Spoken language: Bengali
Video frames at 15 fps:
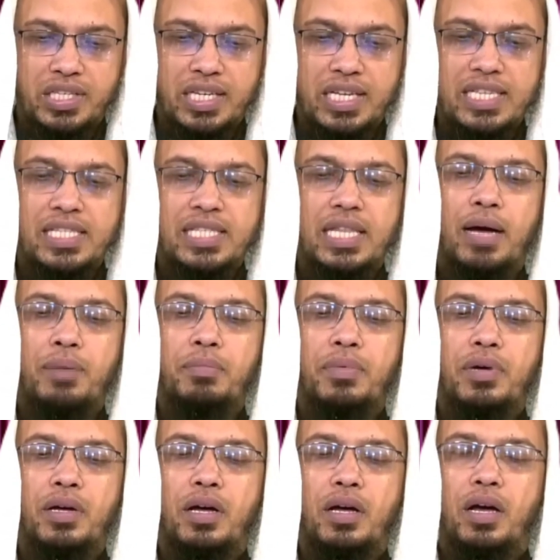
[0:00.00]
করেছেন ইসলাম
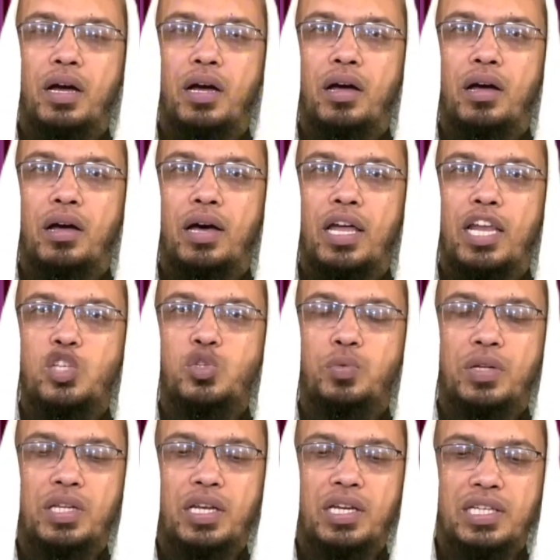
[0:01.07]
আল্লাহ
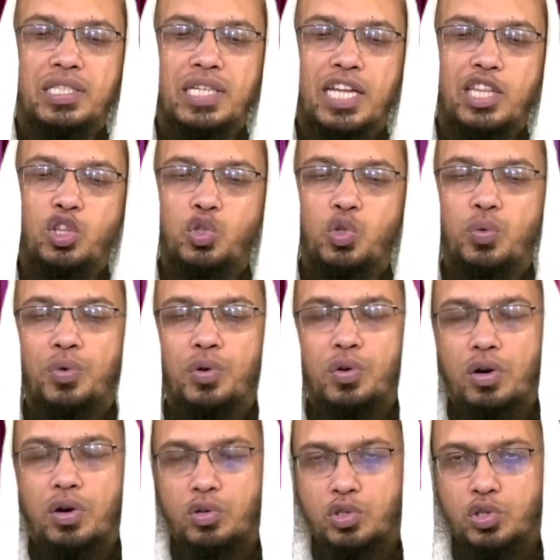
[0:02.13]
সুমাতালার কাছে আত্মসমর্পণ
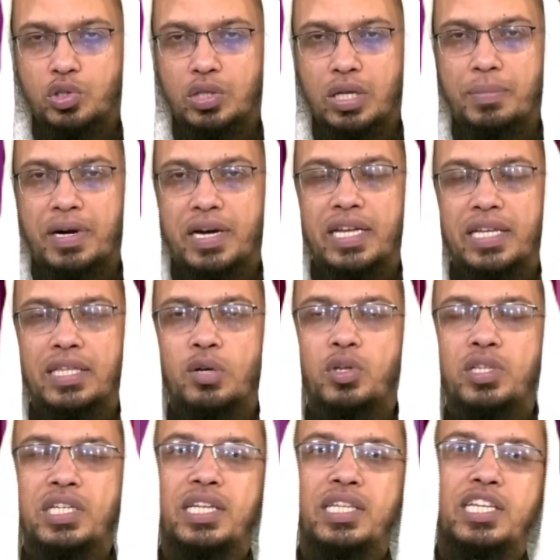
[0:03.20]
করার অর্থ যদি আমরা নেই
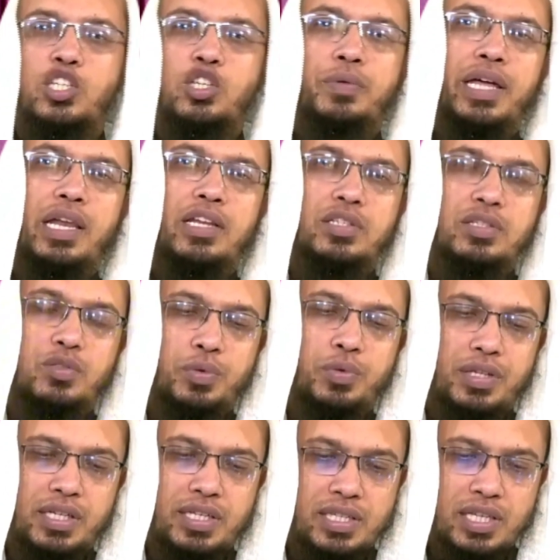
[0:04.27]
তাহলে সেক্ষেত্রে সবাই আল্লাহ
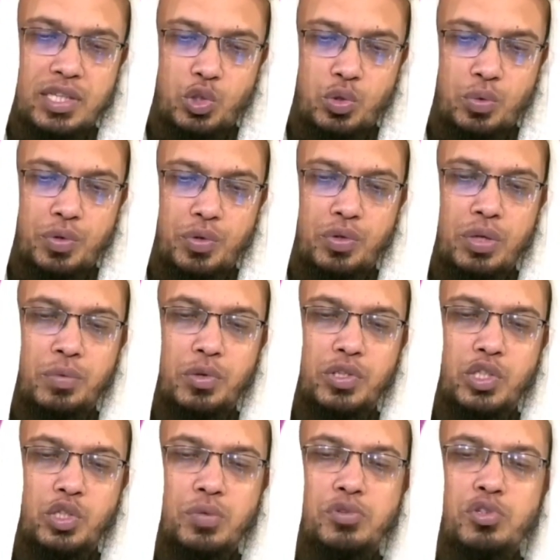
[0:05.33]
সুমাতার কাছে আত্মসমর্পণের কথা
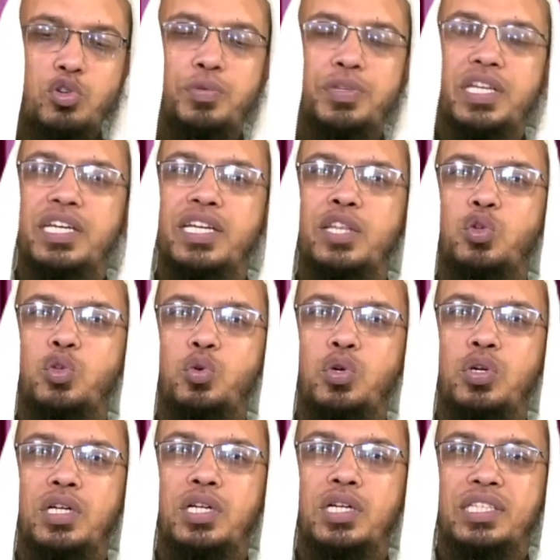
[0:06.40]
বলেছেন সমস্ত নবীদেরই কিন্তু
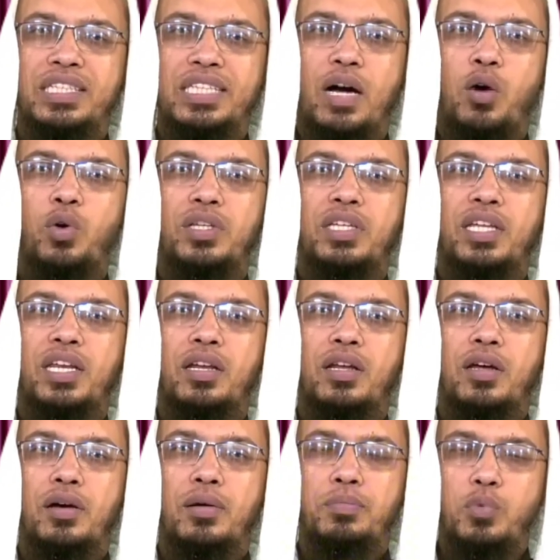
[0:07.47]
দাওয়াতের
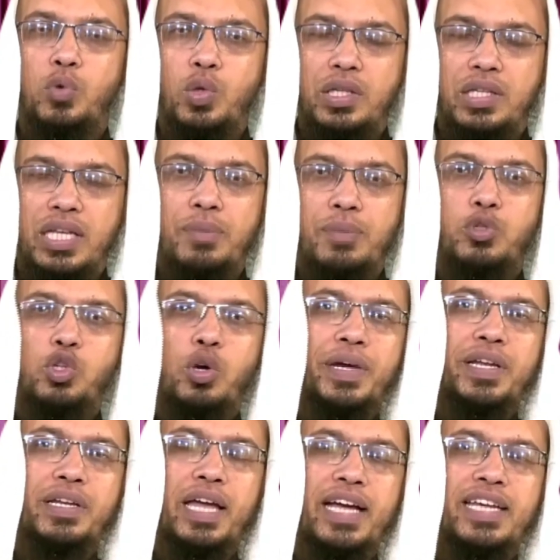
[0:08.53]
মূল থিম
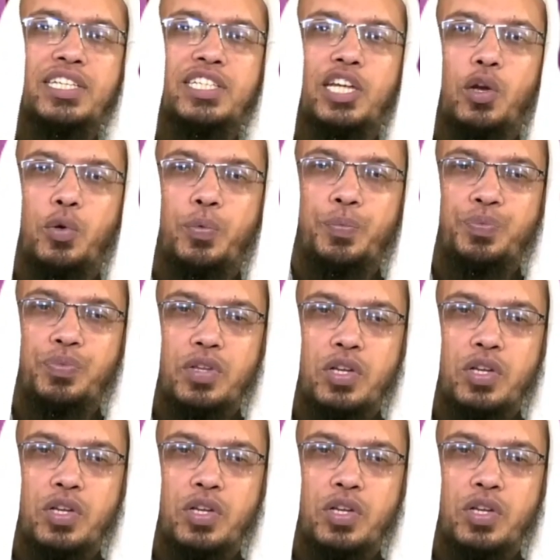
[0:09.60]
সমান একই ছিল